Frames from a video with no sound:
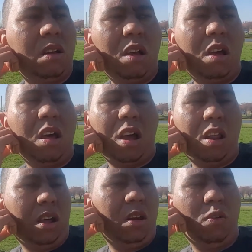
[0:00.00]
آه،
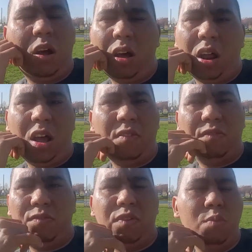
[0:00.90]
راه نقلوها راه
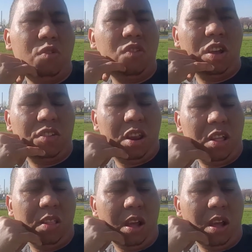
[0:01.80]
في المستعجلات